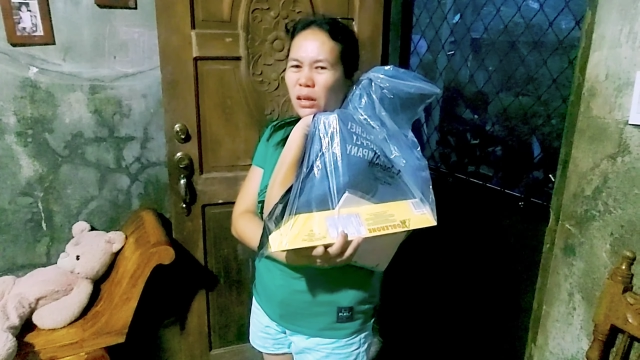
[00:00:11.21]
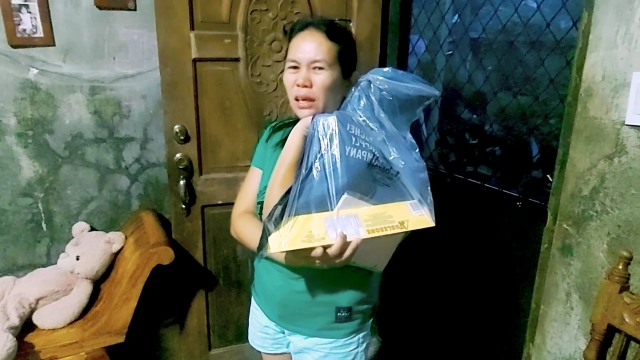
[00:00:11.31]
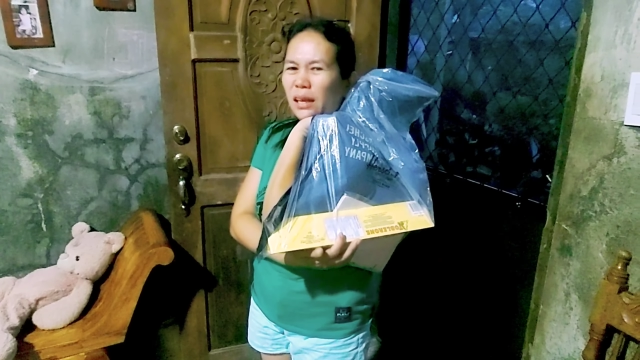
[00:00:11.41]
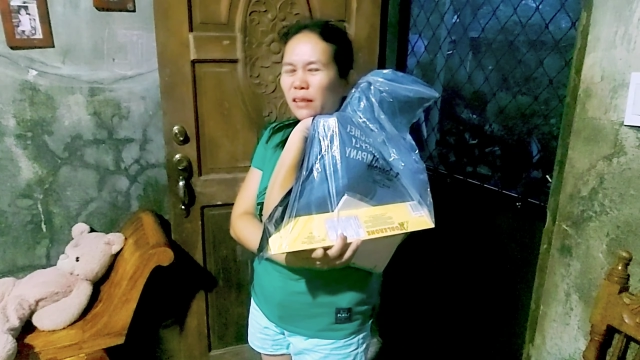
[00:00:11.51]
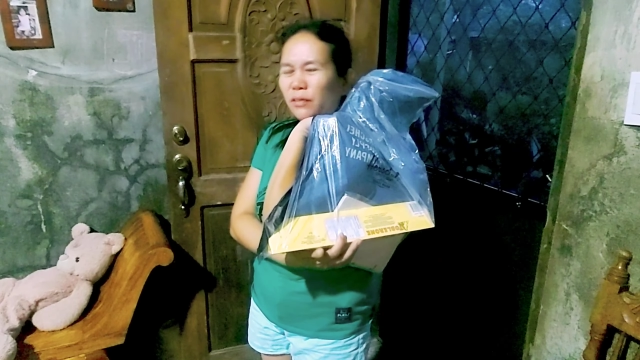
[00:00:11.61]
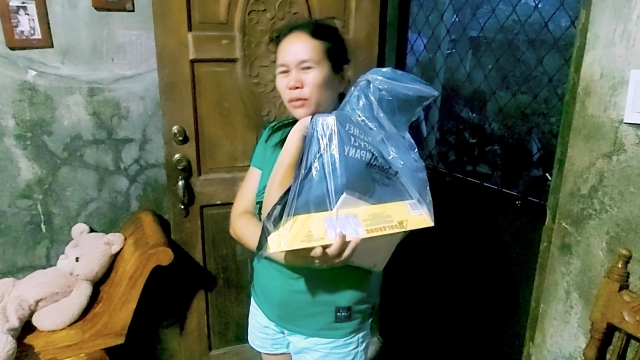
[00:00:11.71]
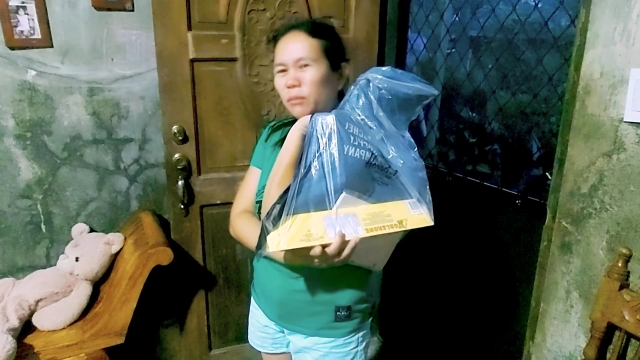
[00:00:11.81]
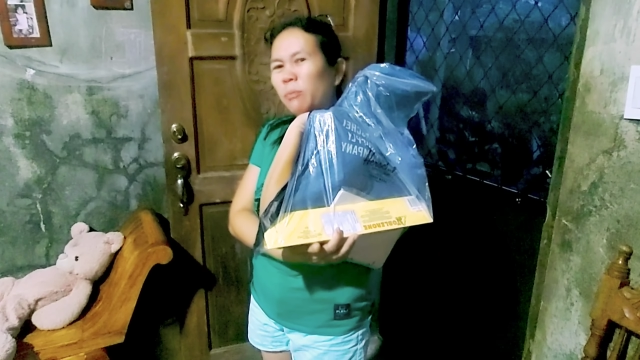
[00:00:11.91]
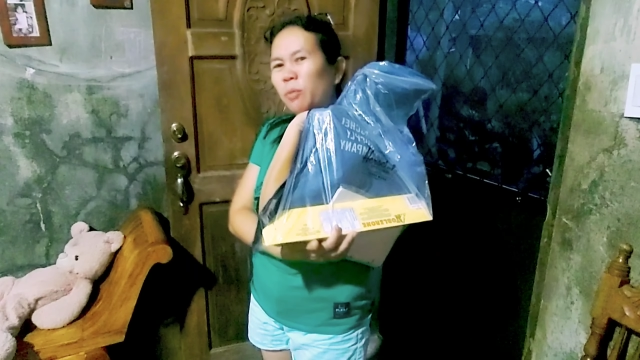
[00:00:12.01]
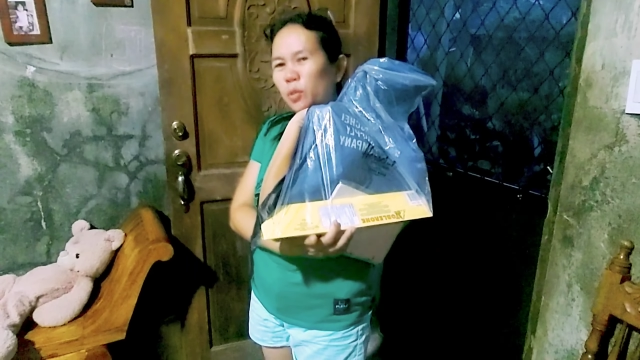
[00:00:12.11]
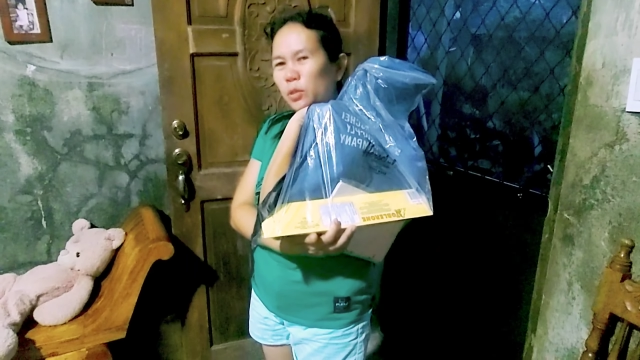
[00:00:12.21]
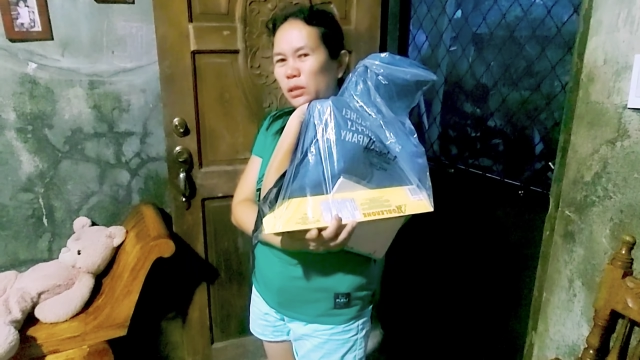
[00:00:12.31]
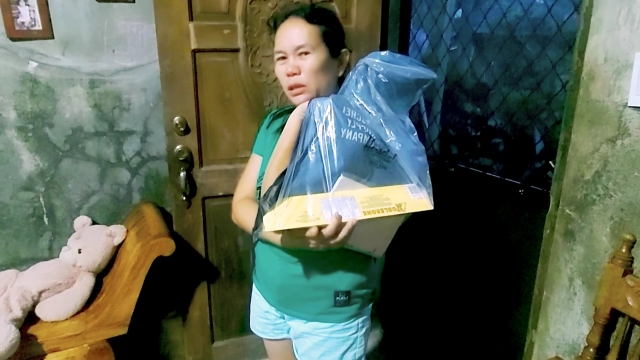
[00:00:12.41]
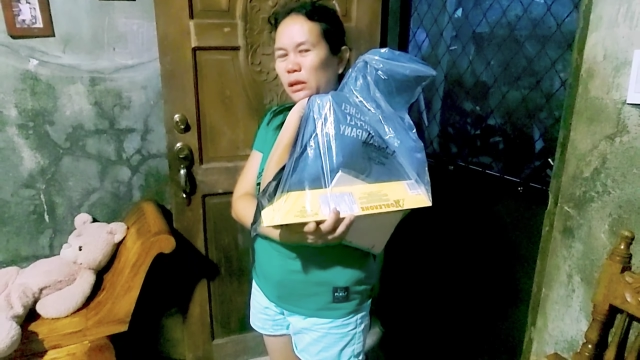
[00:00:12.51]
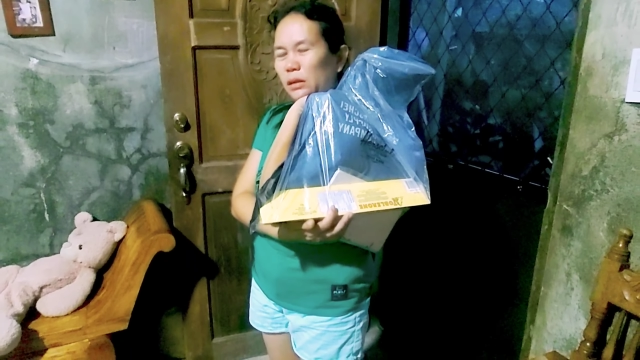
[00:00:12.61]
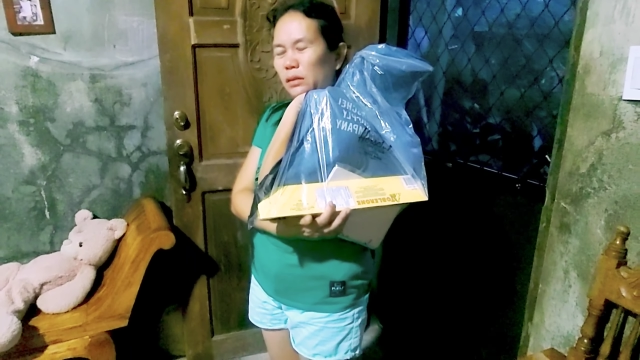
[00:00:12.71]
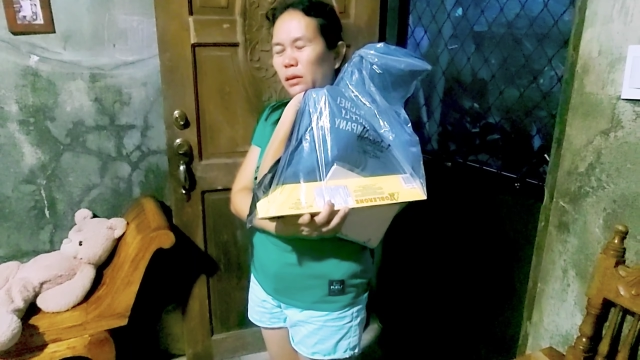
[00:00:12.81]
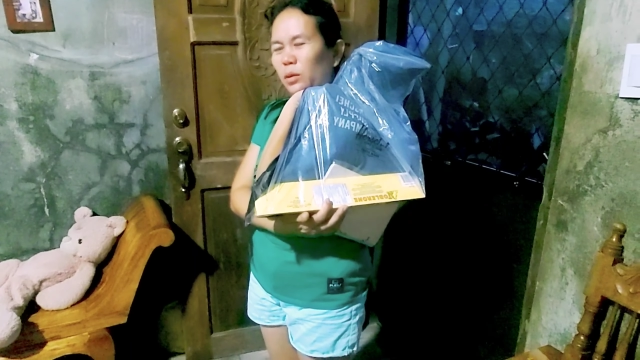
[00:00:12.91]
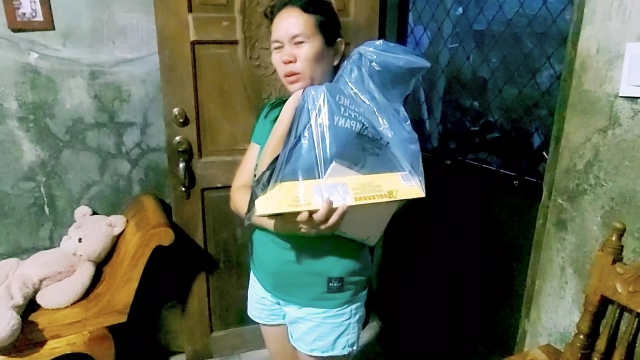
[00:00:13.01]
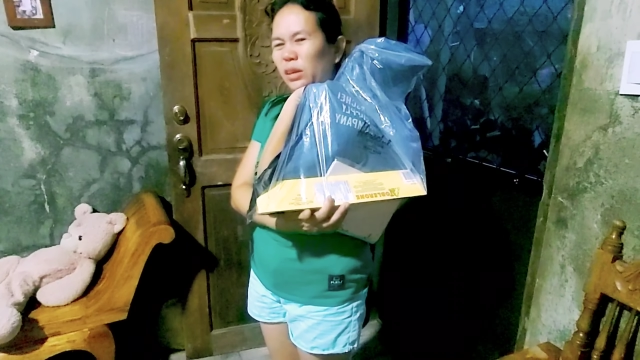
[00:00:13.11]
Kaya tapod mo po sa din
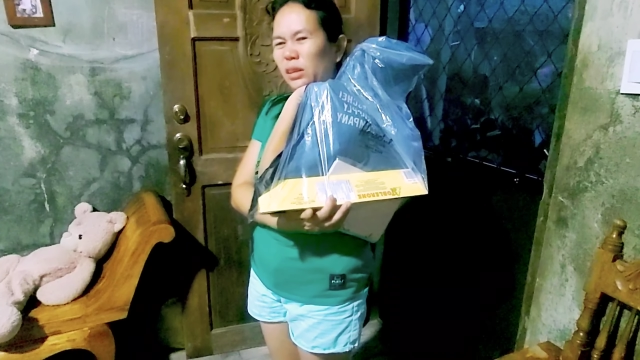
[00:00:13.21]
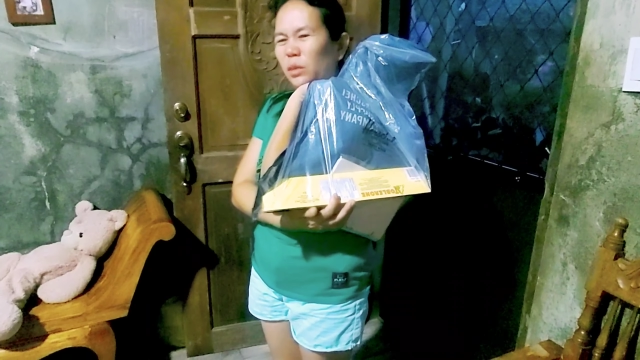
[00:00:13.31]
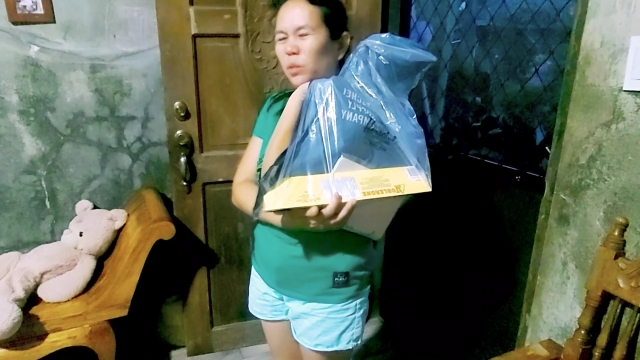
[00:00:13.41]
Ang ihatag,